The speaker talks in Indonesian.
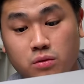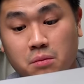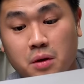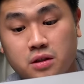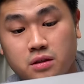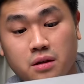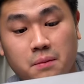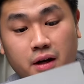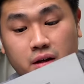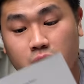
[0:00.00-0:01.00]
itu yang biasanya
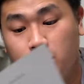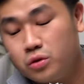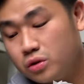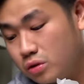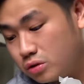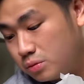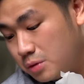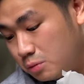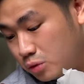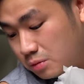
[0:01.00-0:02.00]
dipakai kalau monitor
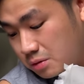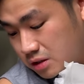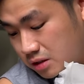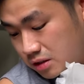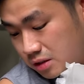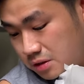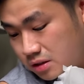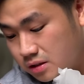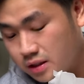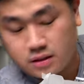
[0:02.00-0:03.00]
95% DCI-P3.